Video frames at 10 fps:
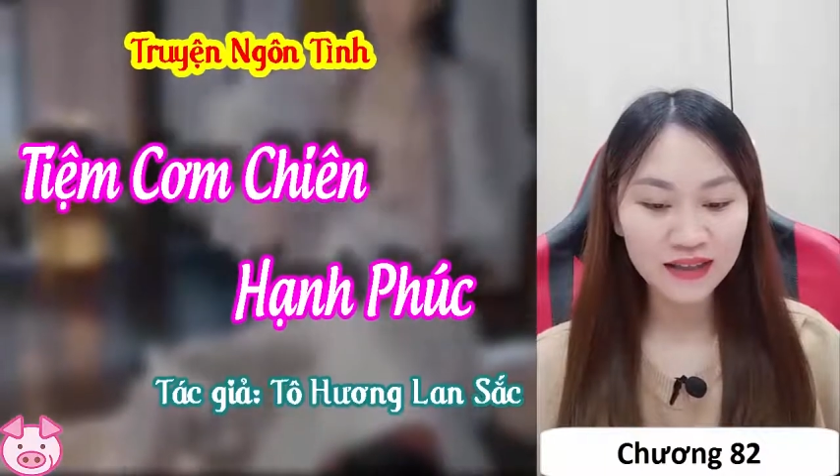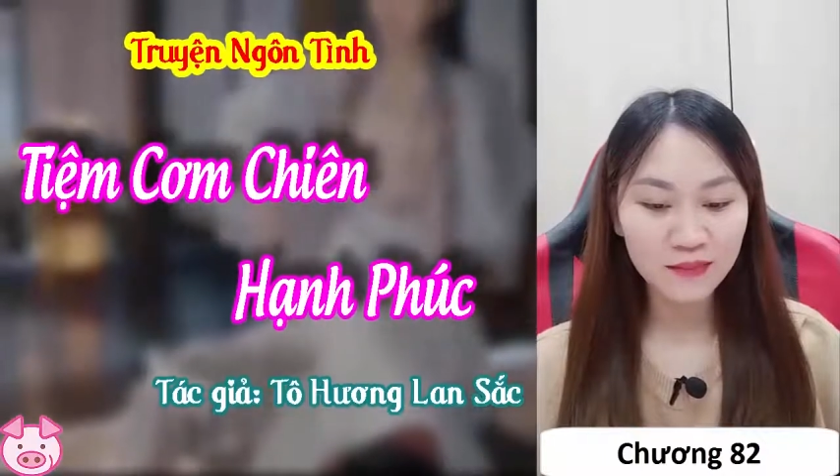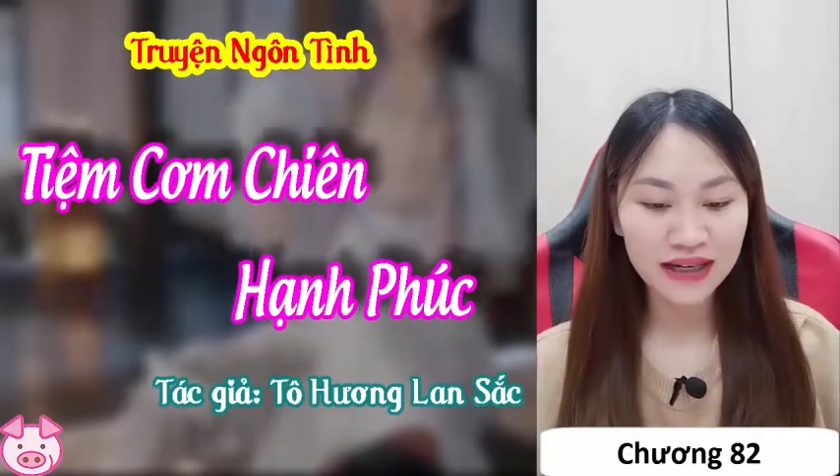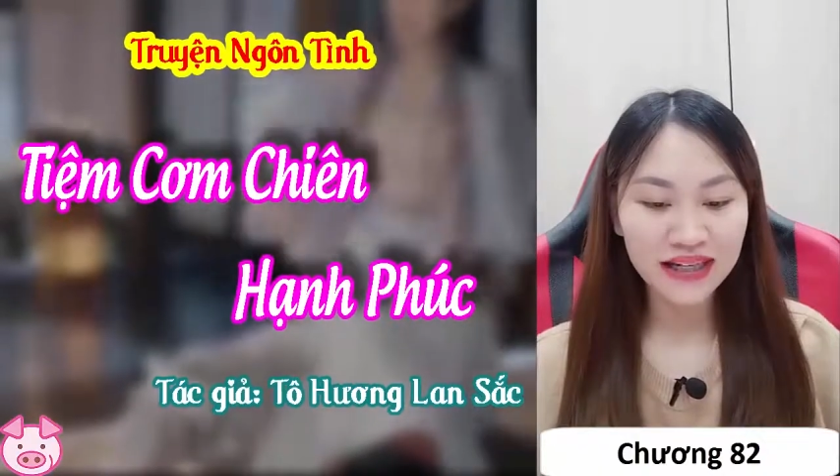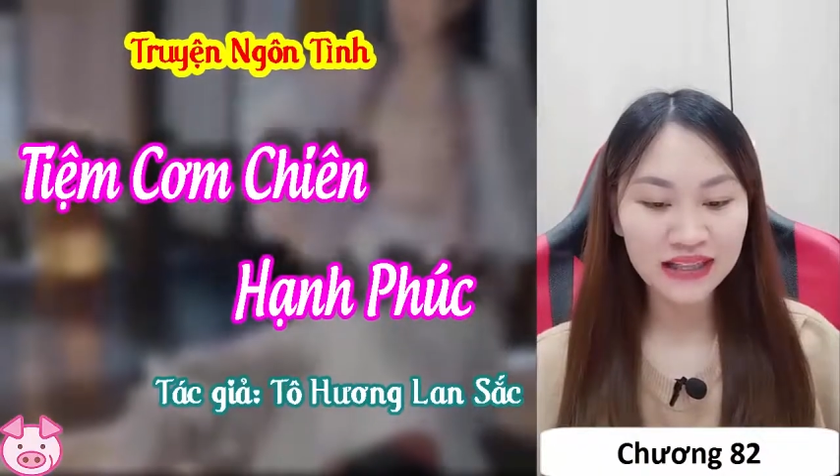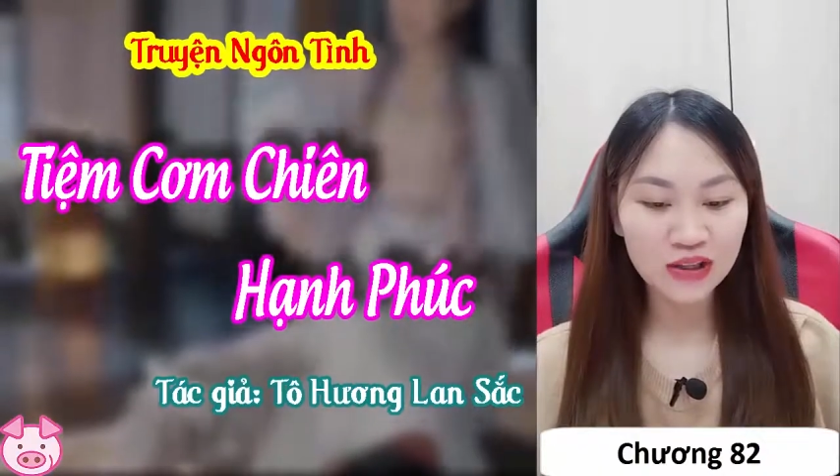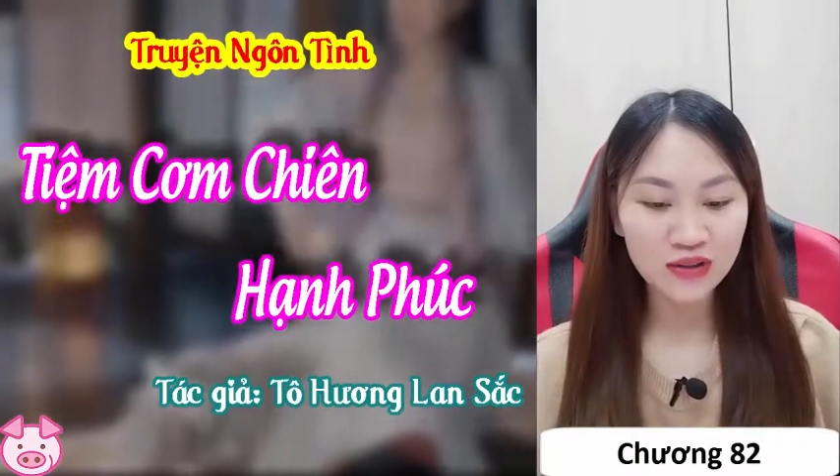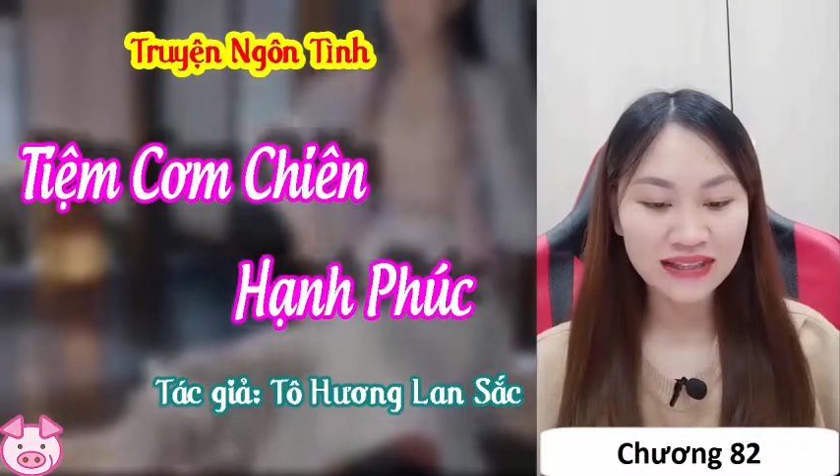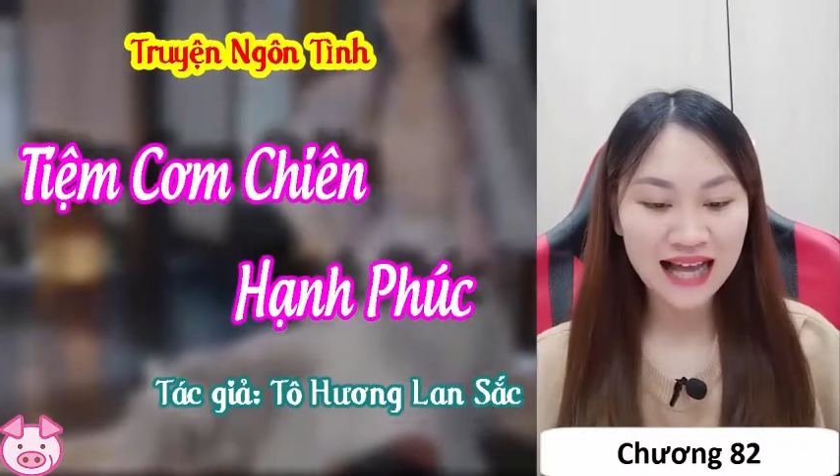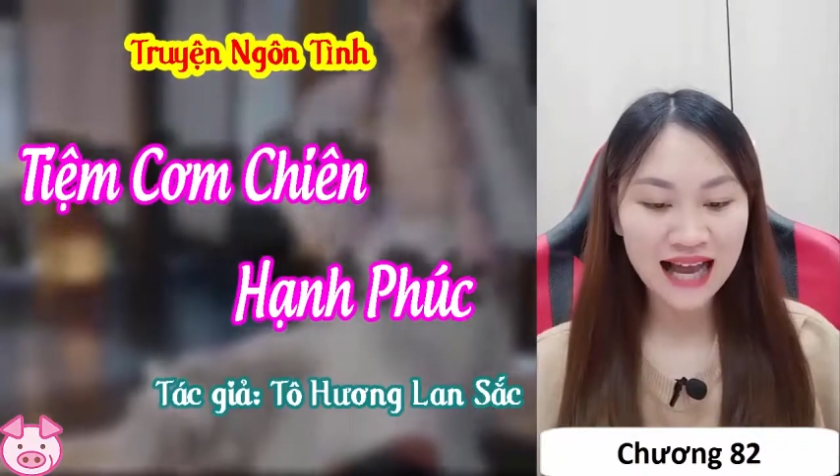từ màn hình
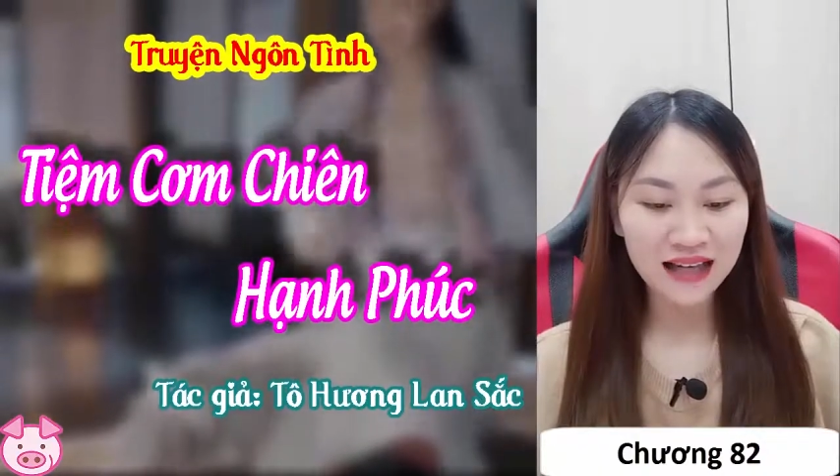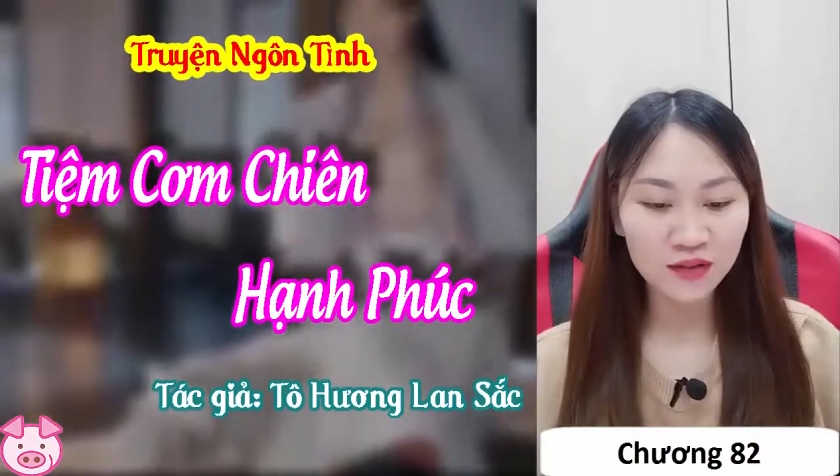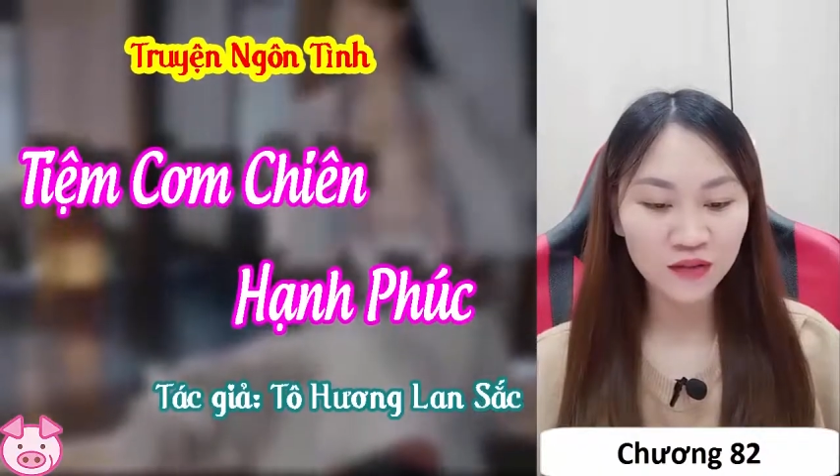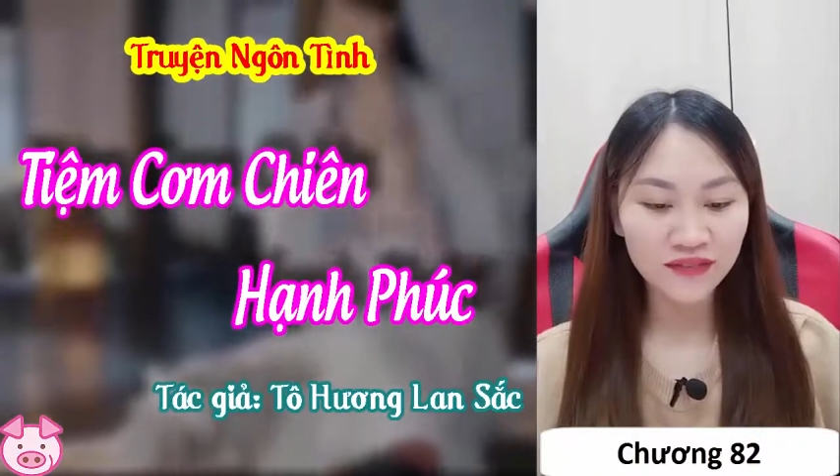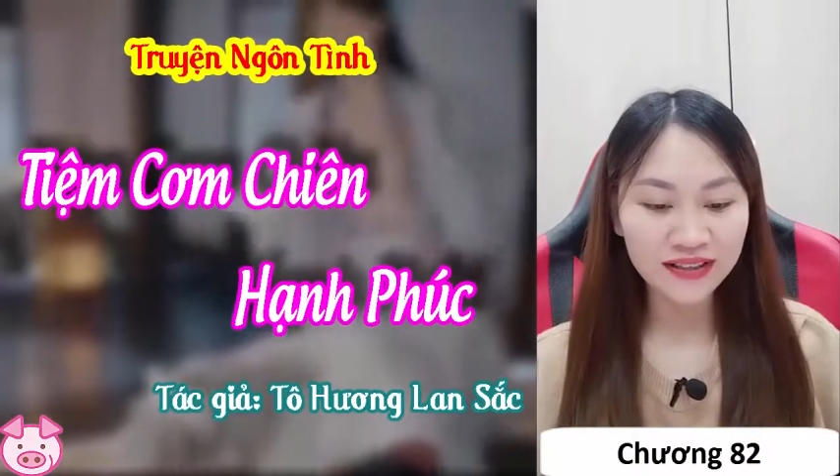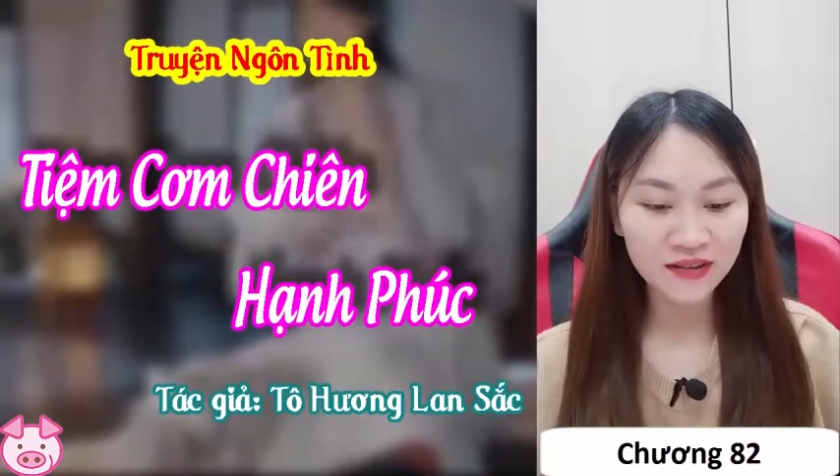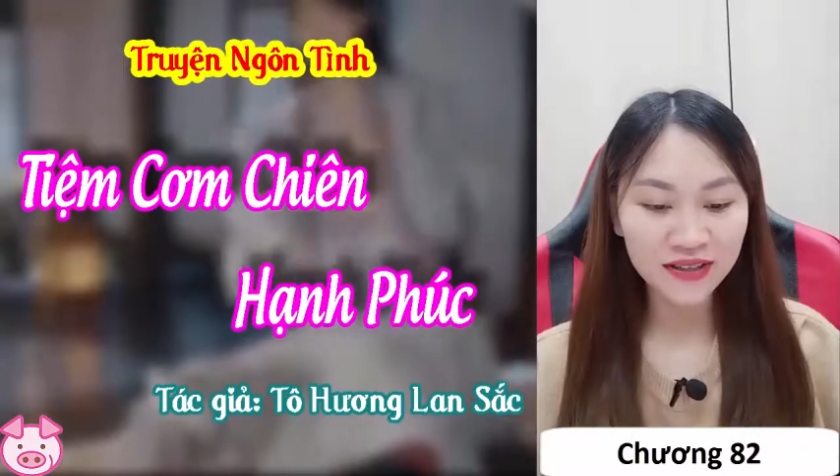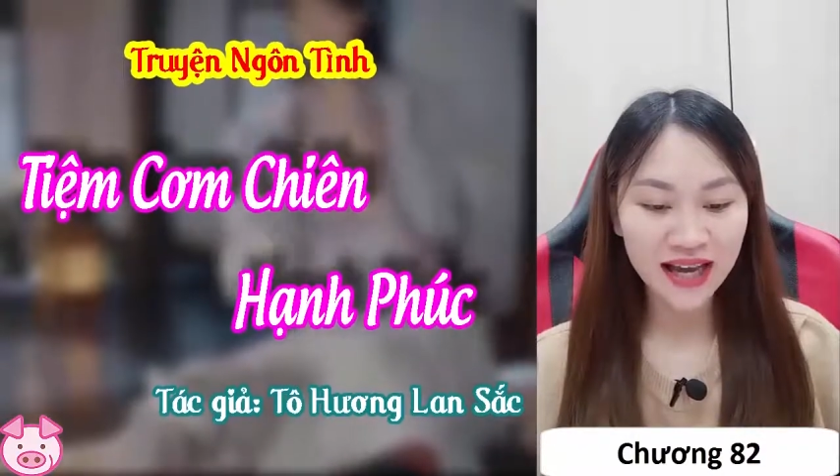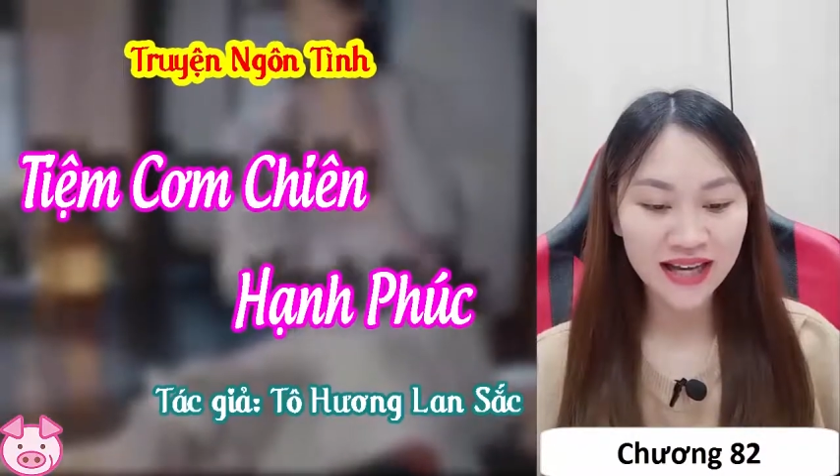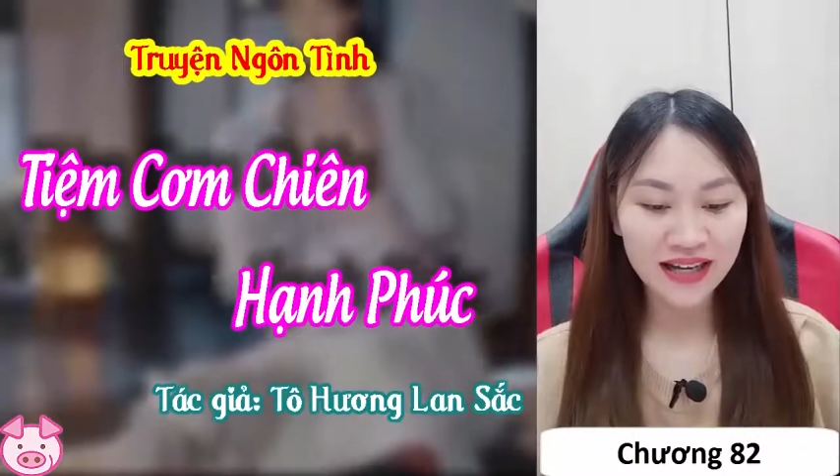chui ra ăn cùng với dâu
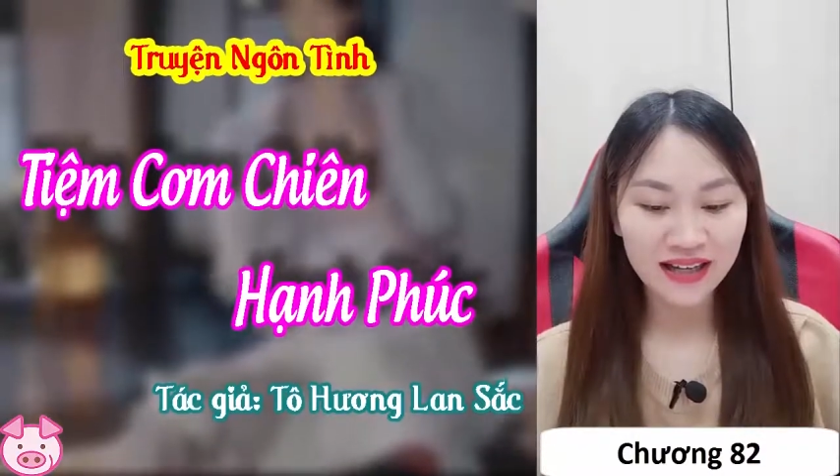tây.